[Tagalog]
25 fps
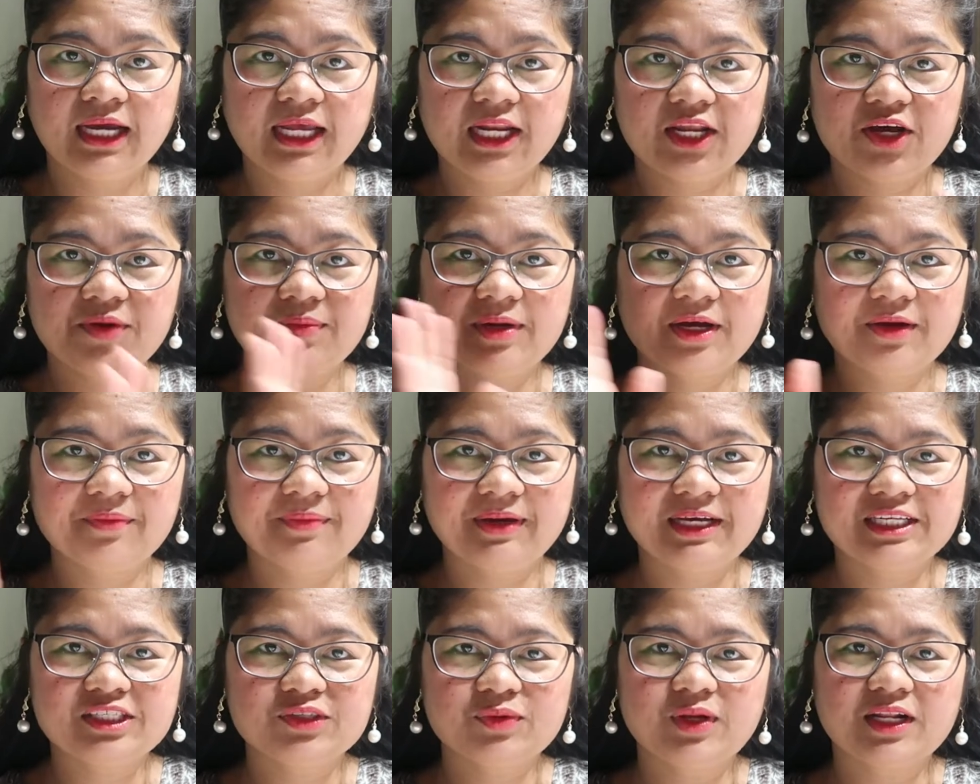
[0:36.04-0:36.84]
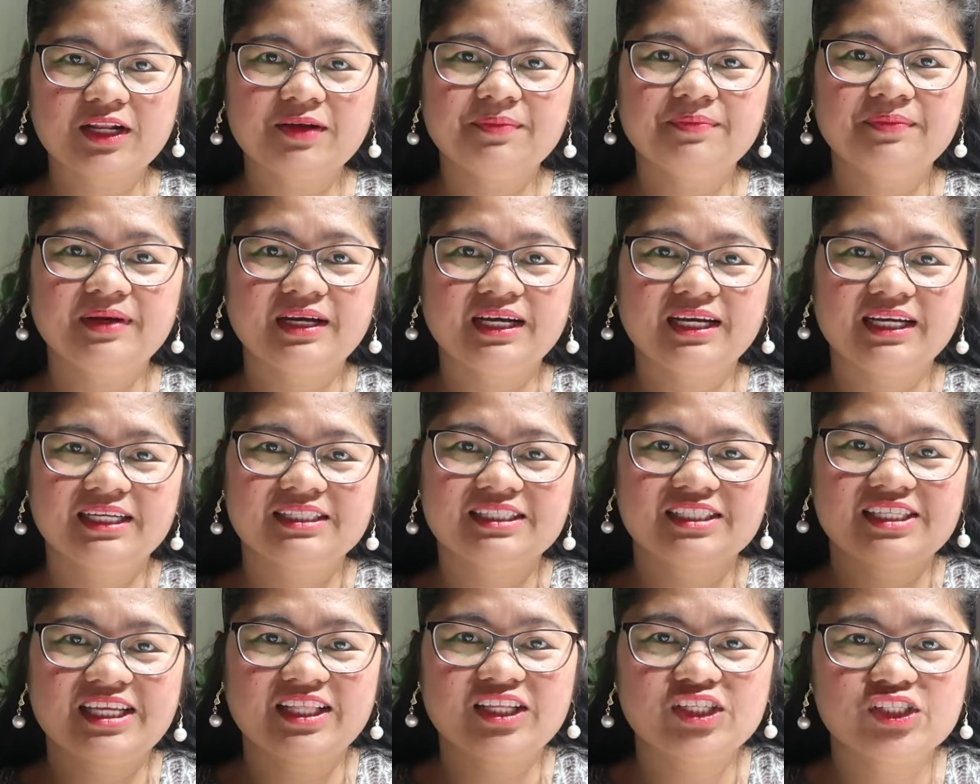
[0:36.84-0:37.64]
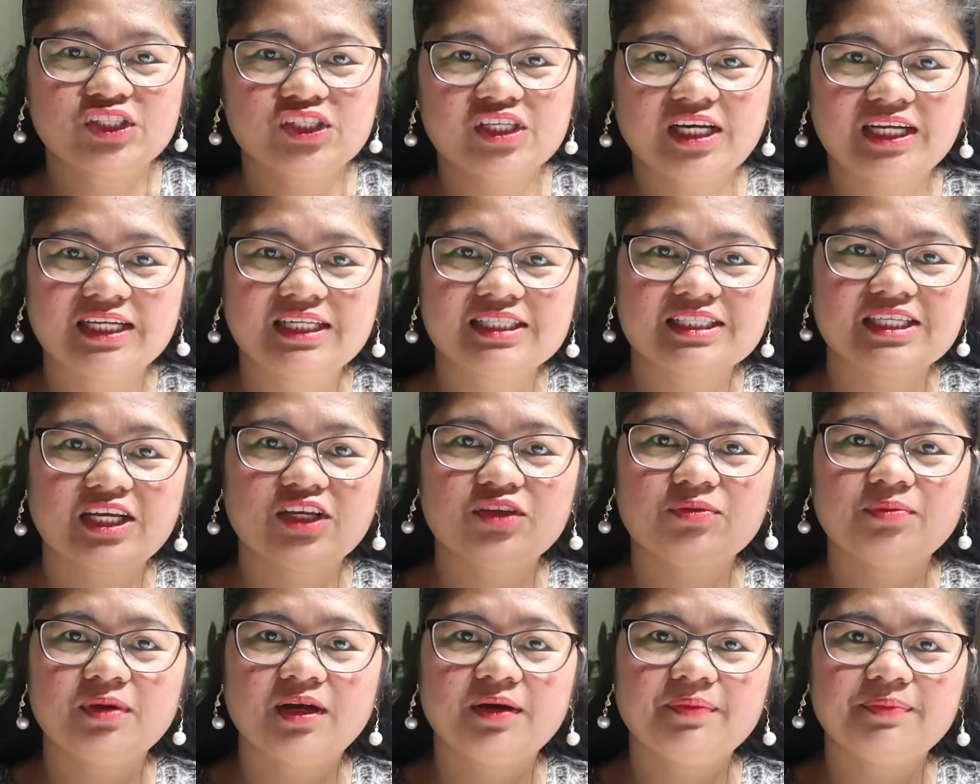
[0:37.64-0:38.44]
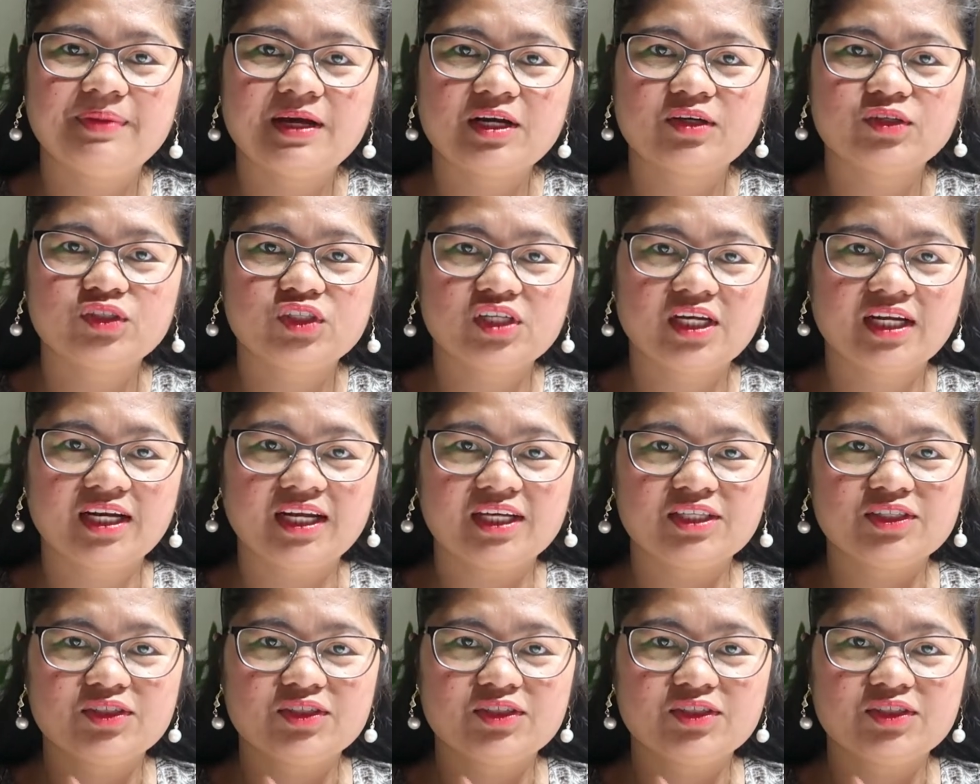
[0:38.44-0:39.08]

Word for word: Hello mga best! Welcome back again sa ating channel sa inyo mga bago dyan.